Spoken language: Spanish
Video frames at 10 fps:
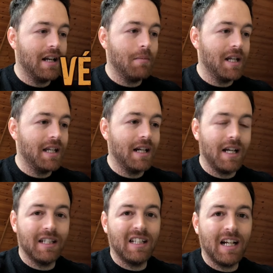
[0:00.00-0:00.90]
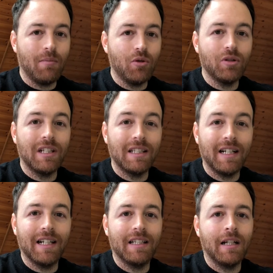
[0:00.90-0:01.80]
la malla en la que tengamos ni tener
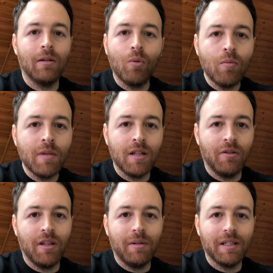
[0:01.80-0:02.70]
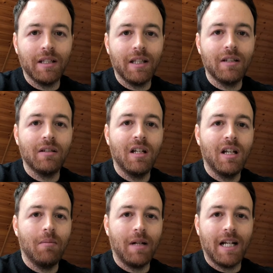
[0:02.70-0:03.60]
que tener un millón de vértices
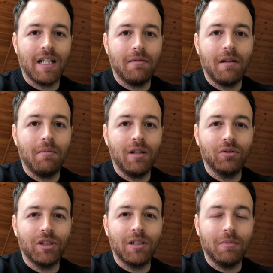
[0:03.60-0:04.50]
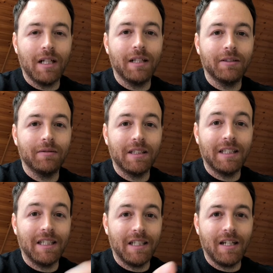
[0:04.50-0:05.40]
para que se vean bien nuestras imágenes. Así
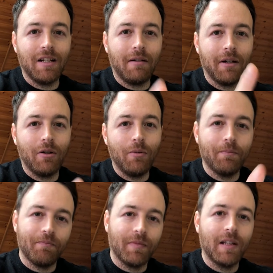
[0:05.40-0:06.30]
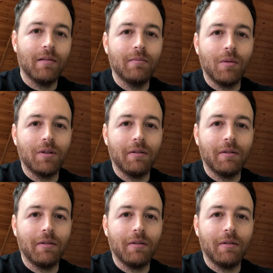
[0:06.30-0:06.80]
que si quieres saberlo, vamos a